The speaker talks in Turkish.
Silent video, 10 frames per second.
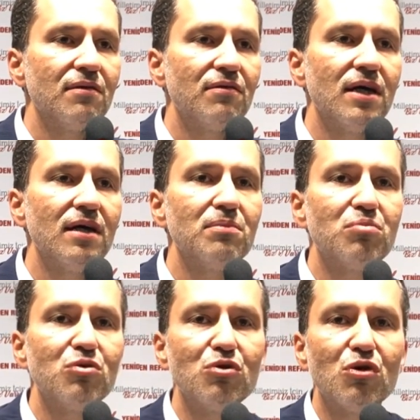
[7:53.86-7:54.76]
Ve
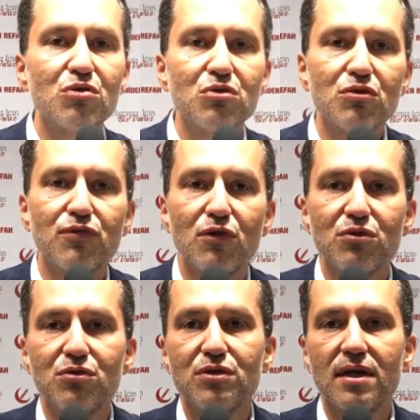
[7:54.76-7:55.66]
bu yokluk
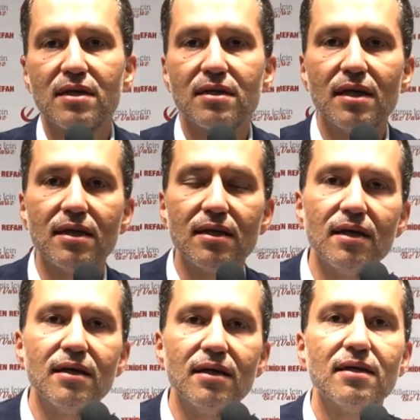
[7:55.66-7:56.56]
fonu üzerinden
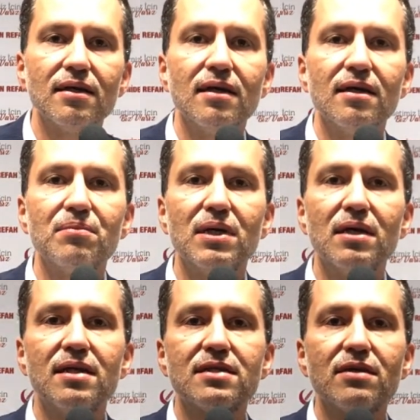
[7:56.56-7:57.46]
de
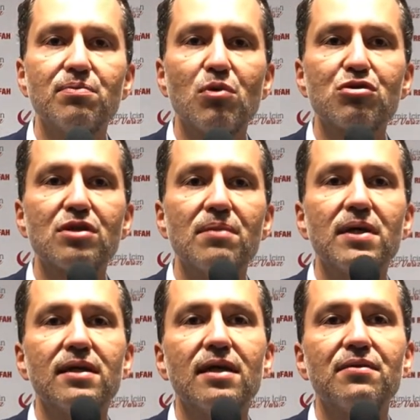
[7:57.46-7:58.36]
maalesef
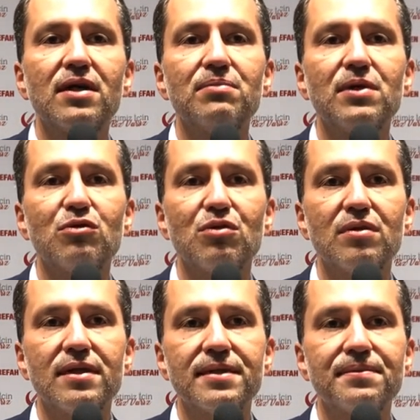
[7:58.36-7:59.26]
borçlanmaya devam
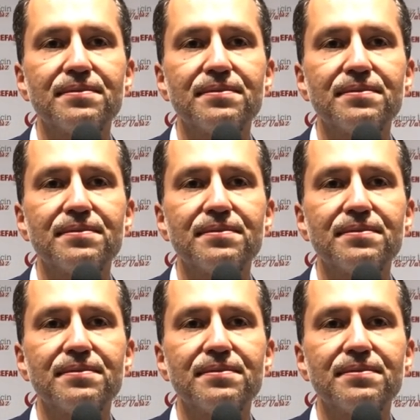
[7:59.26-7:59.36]
ediyorlar.